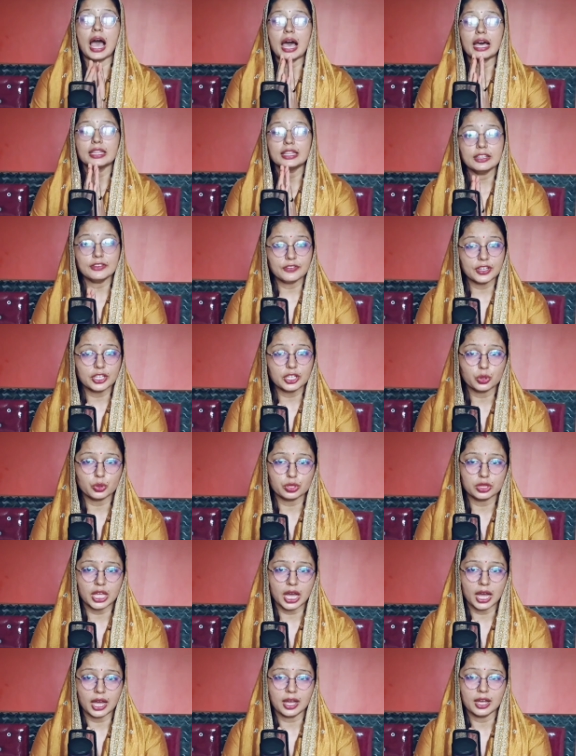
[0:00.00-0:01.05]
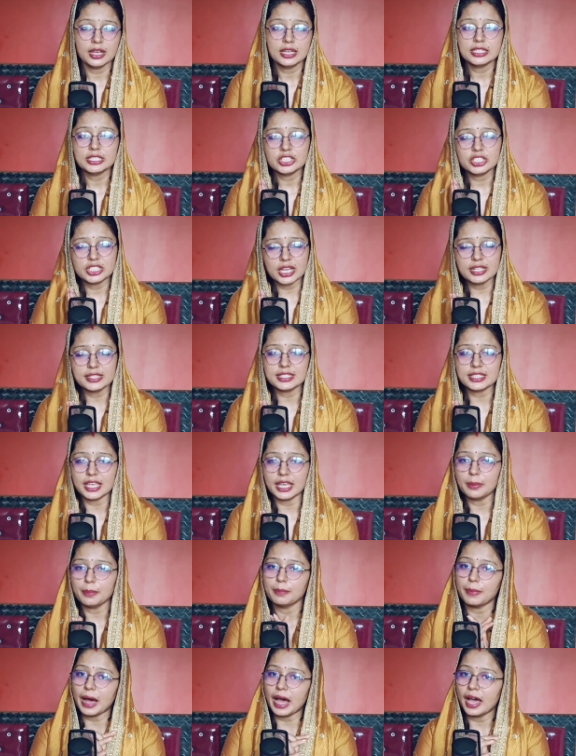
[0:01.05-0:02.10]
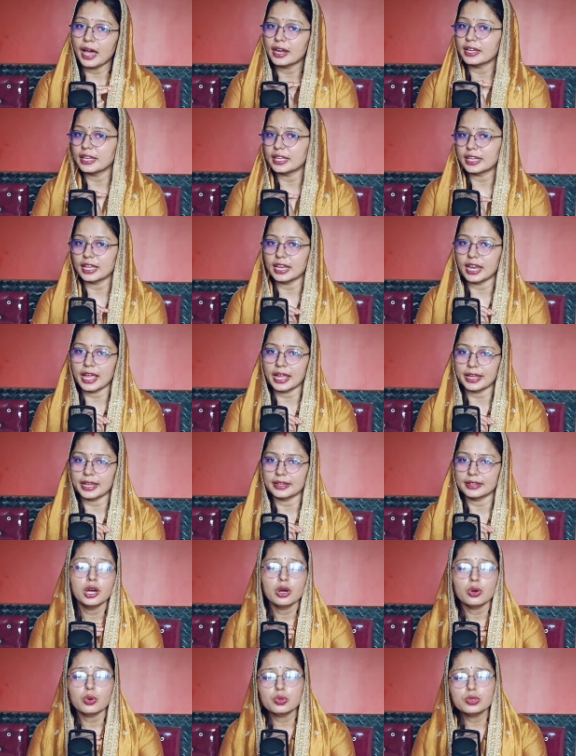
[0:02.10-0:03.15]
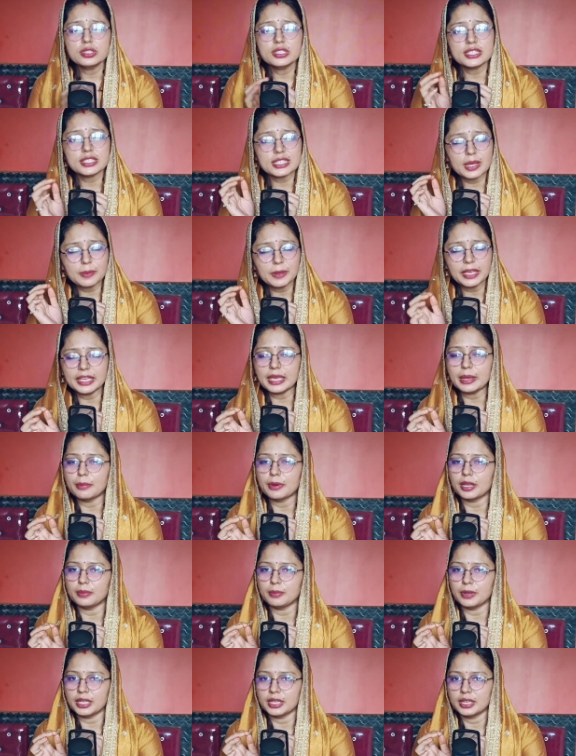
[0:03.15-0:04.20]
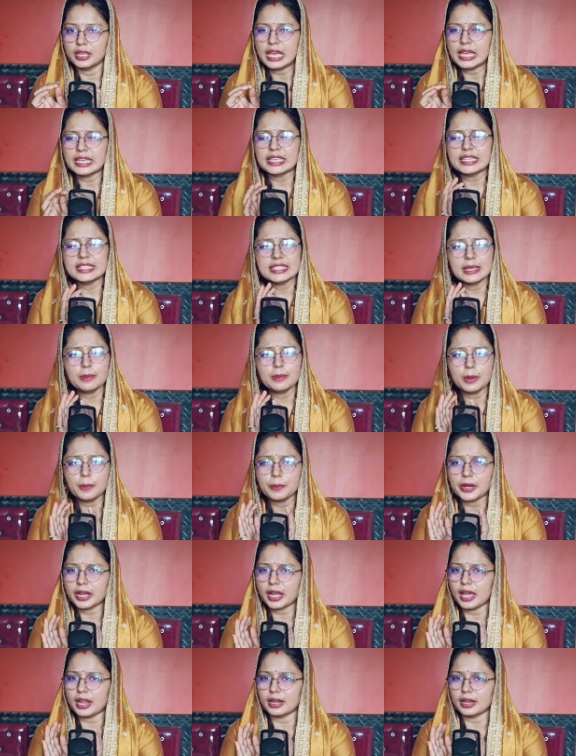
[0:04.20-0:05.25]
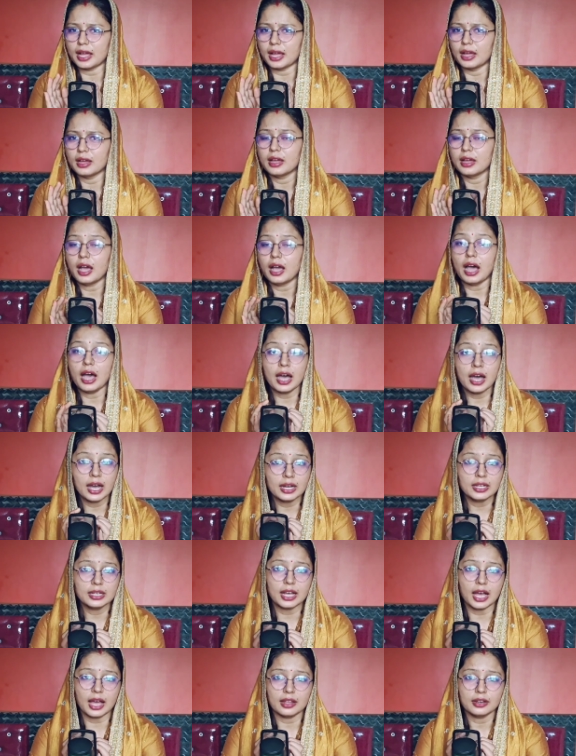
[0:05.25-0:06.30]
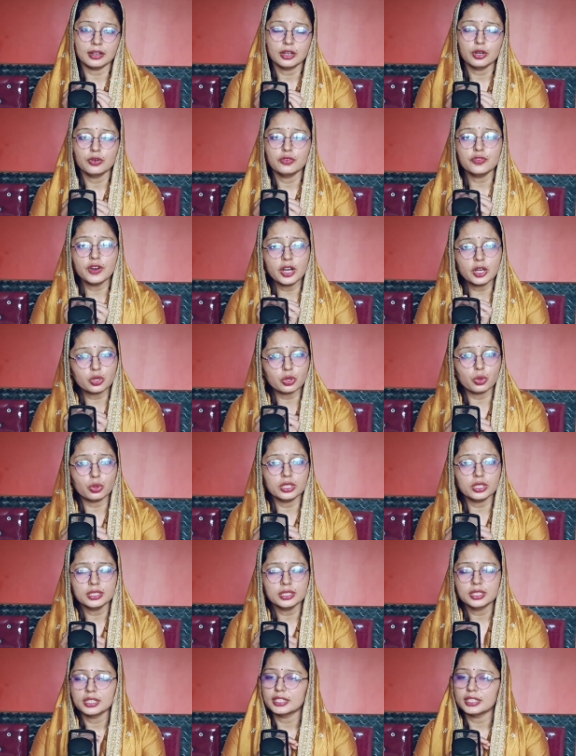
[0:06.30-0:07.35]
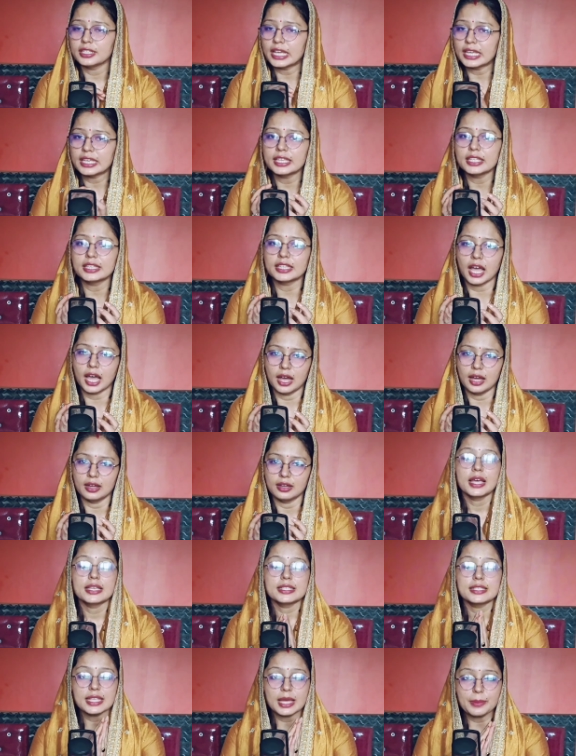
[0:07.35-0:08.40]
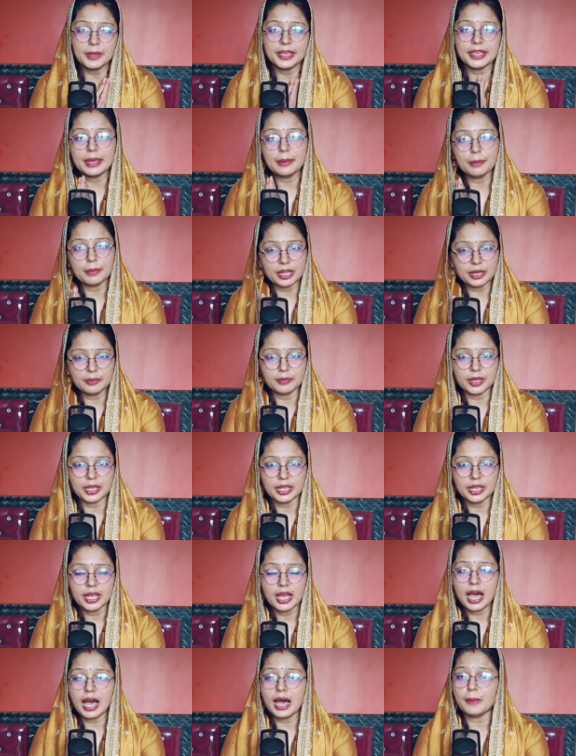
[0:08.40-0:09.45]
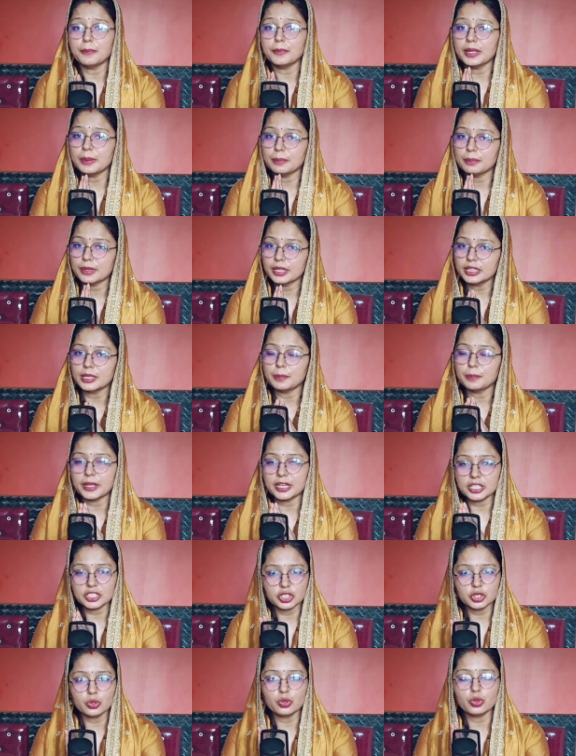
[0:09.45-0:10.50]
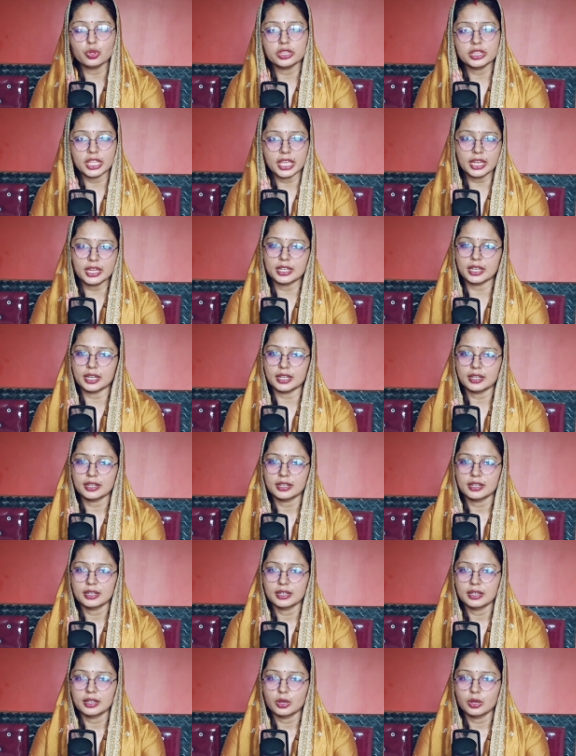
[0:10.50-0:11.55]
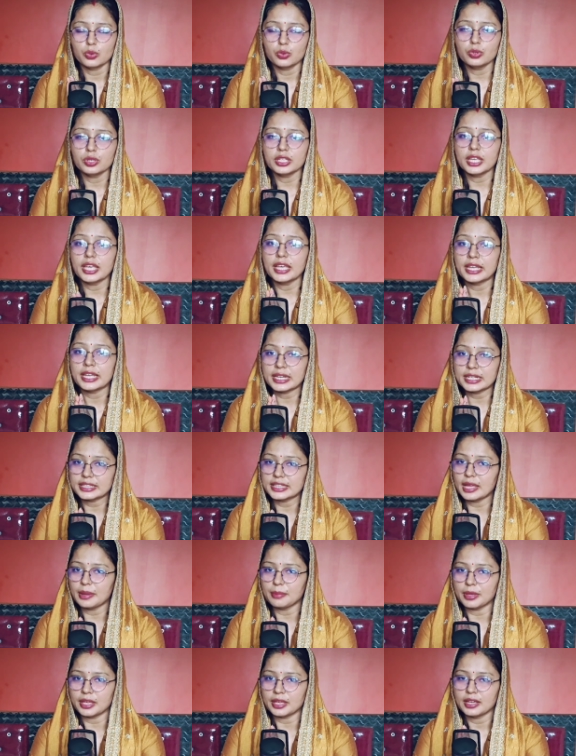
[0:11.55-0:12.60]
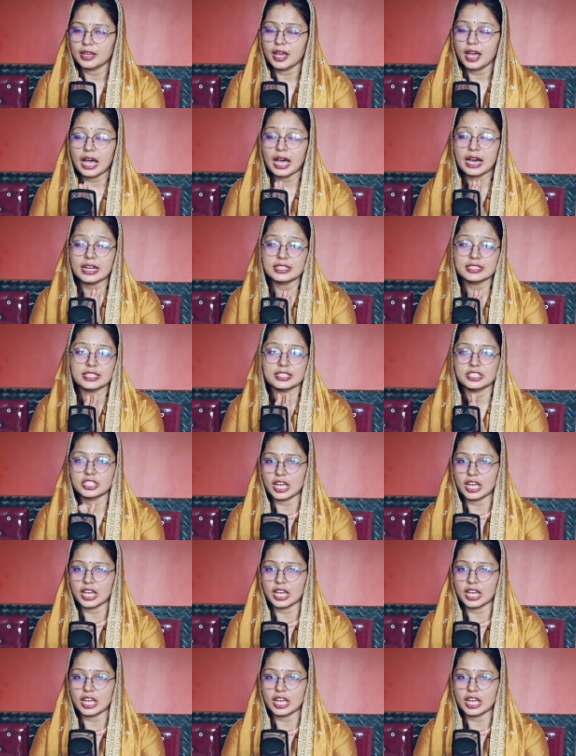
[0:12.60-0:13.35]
आदि वीर योद्धा जल से बाहर निकल आए उन सभी के मन में किसी भी प्रकार का अहंकार व क्रोध नहीं था सभी के मन में अपने मृत परिजनों को देखकर उनके हृदय में हर्ष